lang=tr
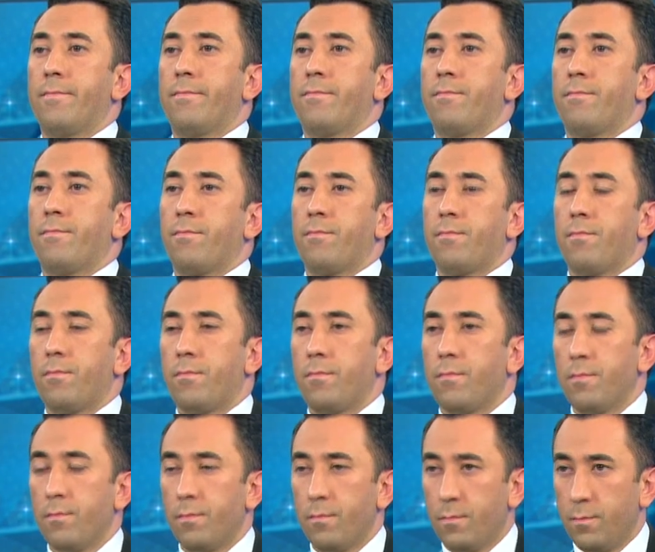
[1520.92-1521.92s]
ama
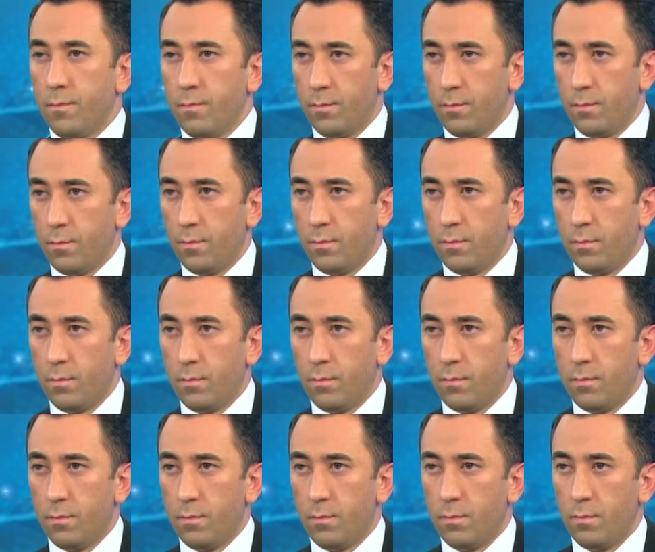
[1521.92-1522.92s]
şu anda öyle bir gündem
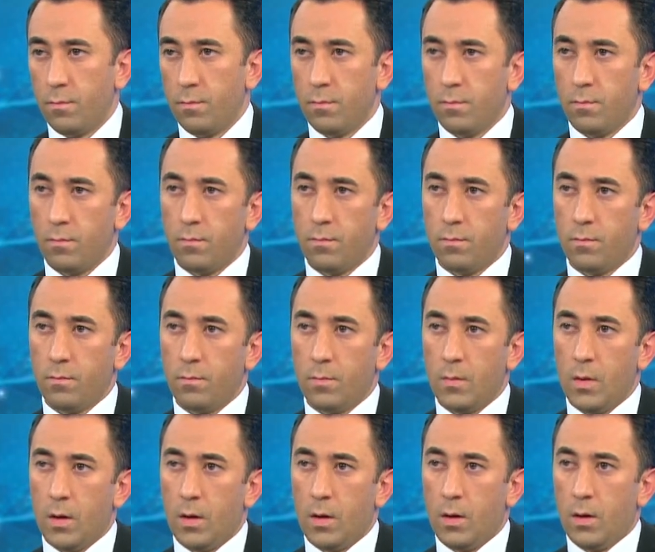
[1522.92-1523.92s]
Beşiktaş'ın
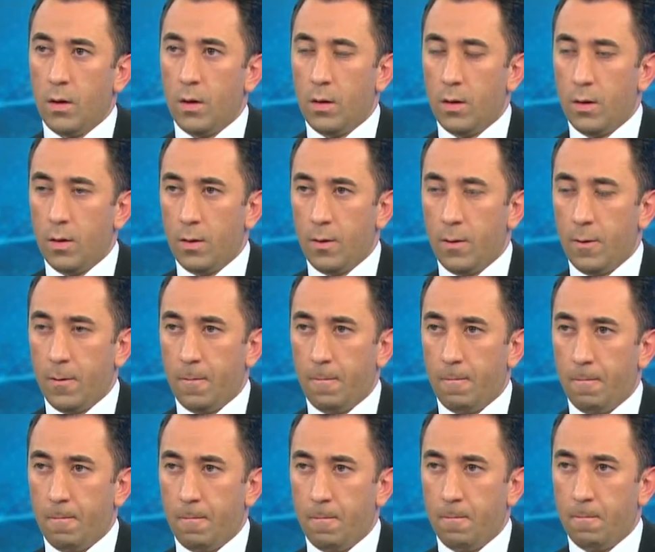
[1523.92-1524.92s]
niyeti olsa da
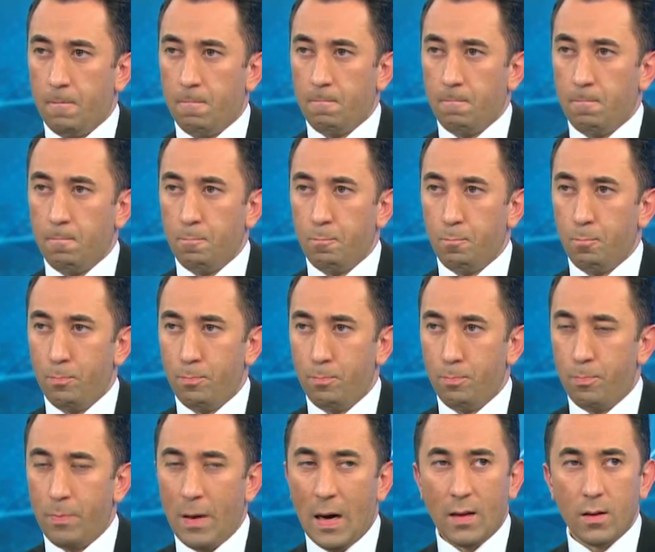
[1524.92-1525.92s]
Cenk çok sıcak değil.
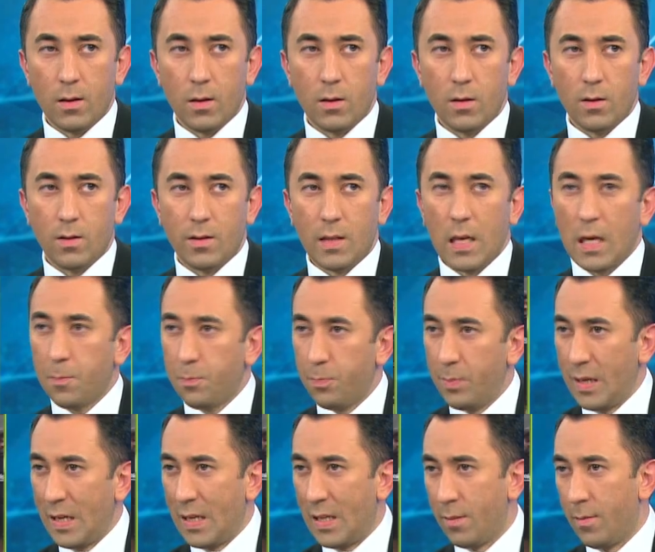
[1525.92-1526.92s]
Ben tek
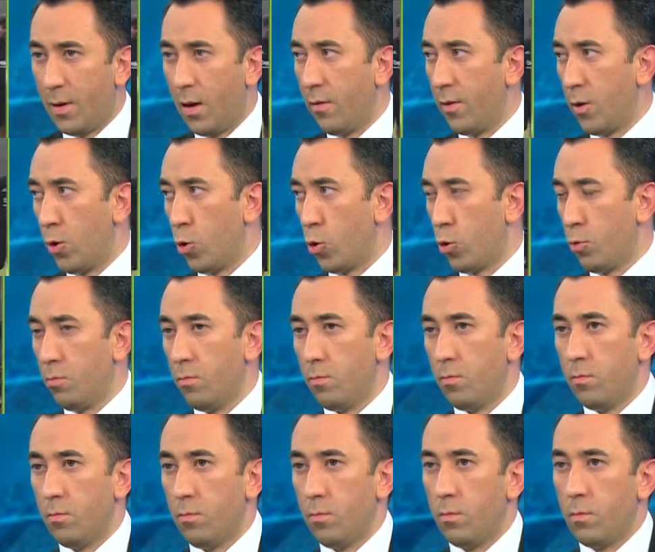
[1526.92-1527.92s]
bir ihtimal veriyorum.
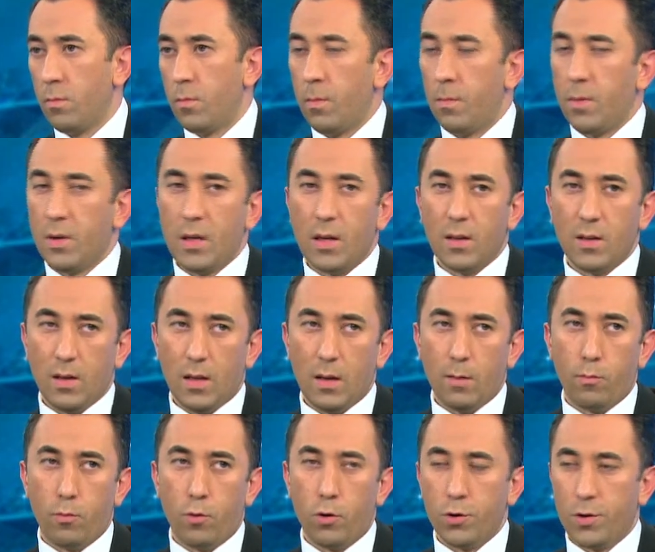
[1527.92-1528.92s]
Hı-hı. Bir kere
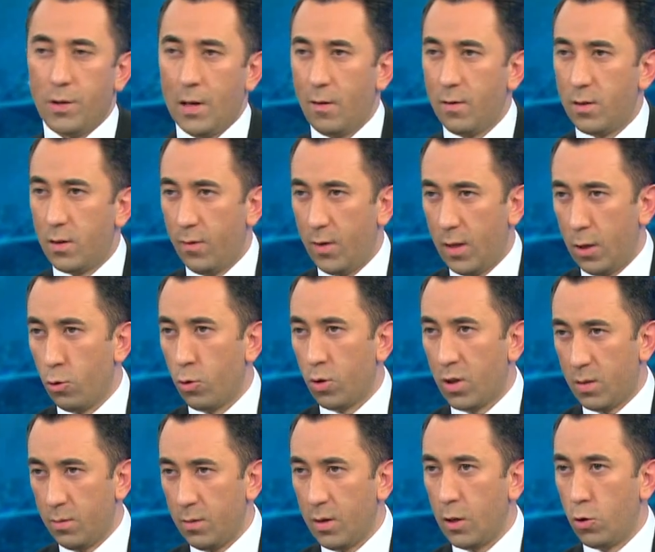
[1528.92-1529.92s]
zaten bonservisle falan o
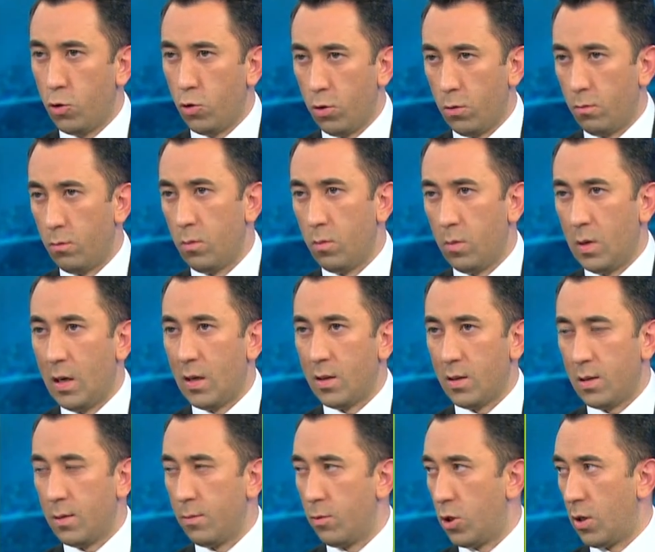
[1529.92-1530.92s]
kısmını geçiyorum.
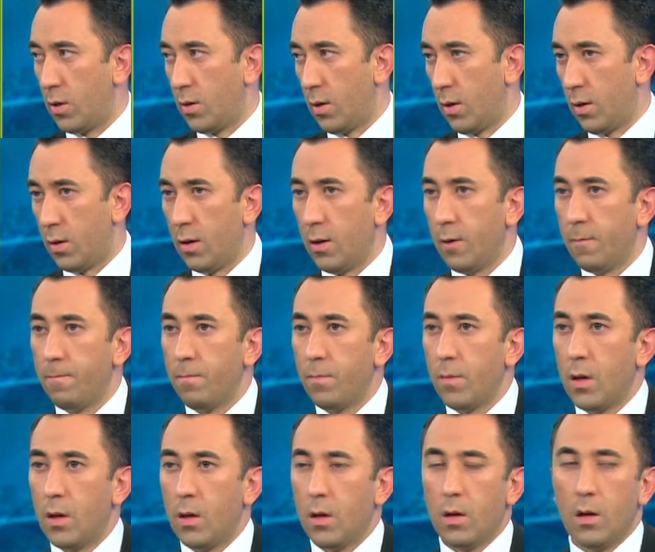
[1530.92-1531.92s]
İmkansız tamam. bir şey zaten.
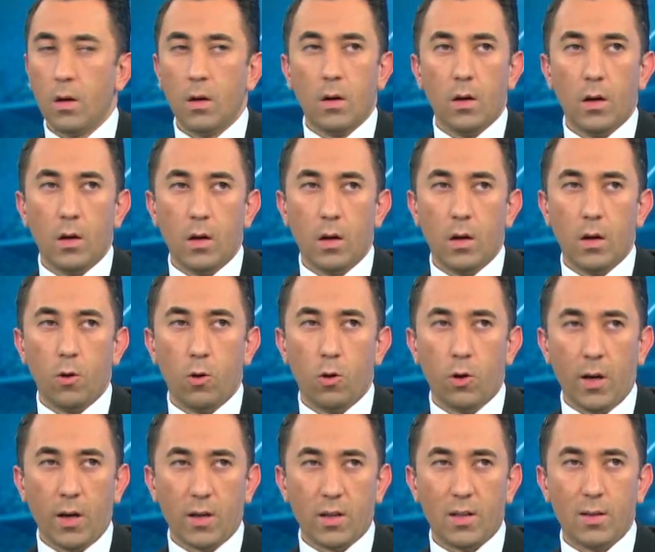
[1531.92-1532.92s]
Ee,
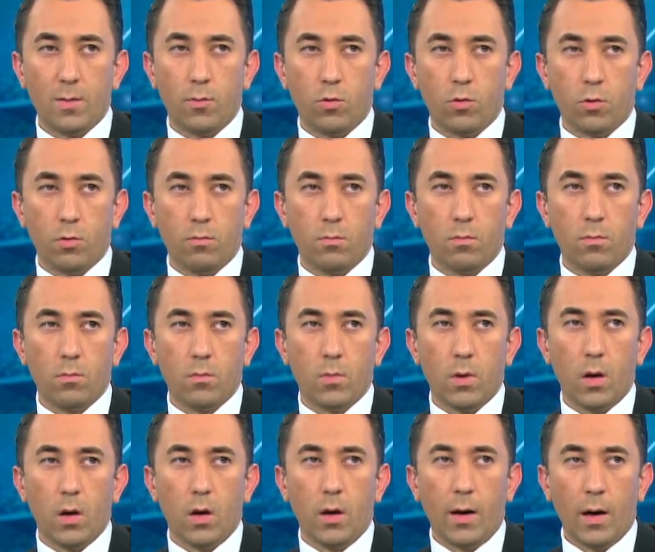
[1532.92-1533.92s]
olanaksız bir durum.
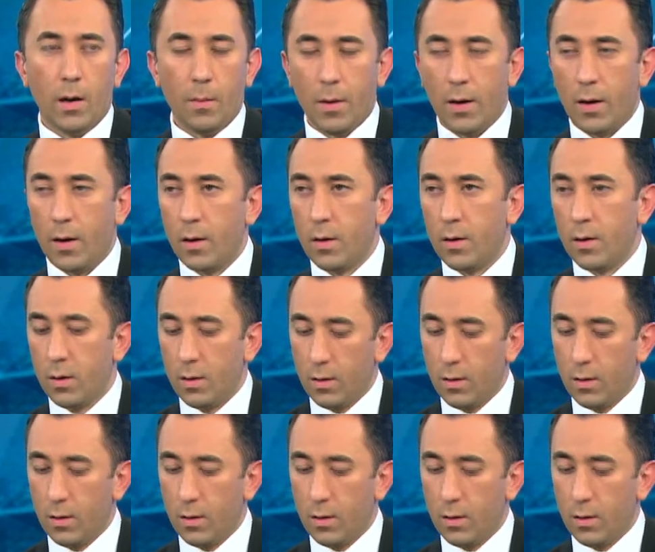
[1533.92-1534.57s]
Ama